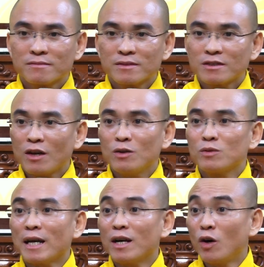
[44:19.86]
Nói luôn
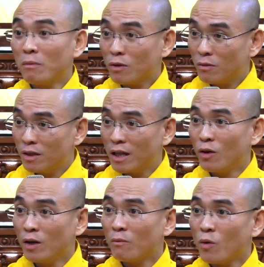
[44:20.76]
Nhan Hồi mà trong khi Nhan
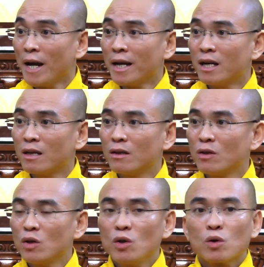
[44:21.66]
Hồi làm quan á.
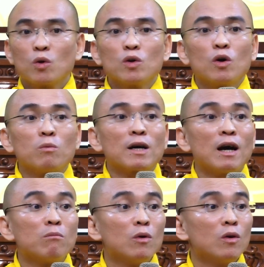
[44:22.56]
Cuối cùng cái
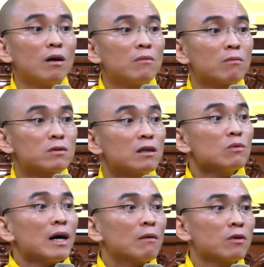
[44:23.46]
ông mua, ông tức
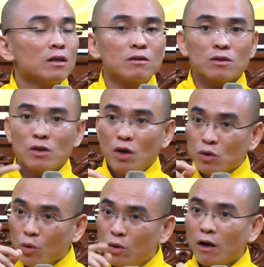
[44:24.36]
quá, ông nói được rồi.
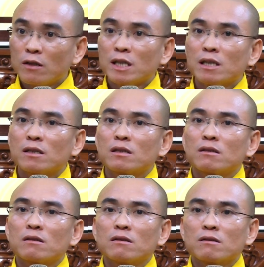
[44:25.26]
Tôi nói
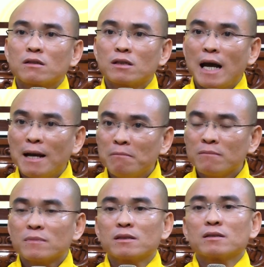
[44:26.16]
8
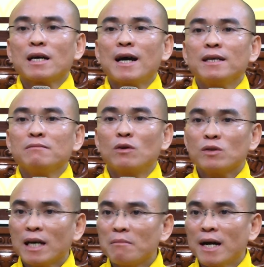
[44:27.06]
trái, mỗi
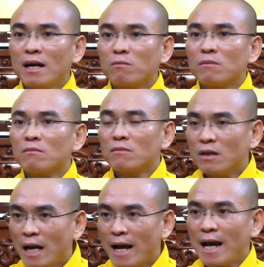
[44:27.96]
trái 3 đồng
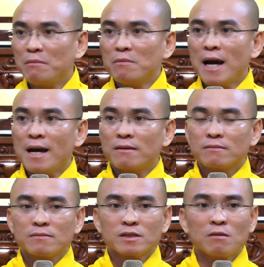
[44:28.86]
là 23.
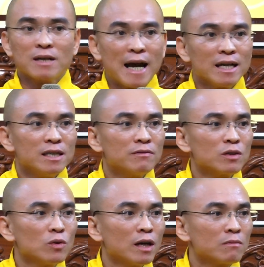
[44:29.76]
Ông cá cái gì với
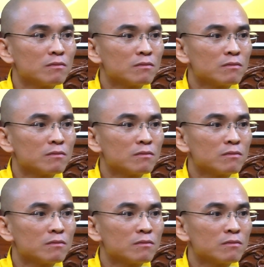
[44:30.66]
tôi không?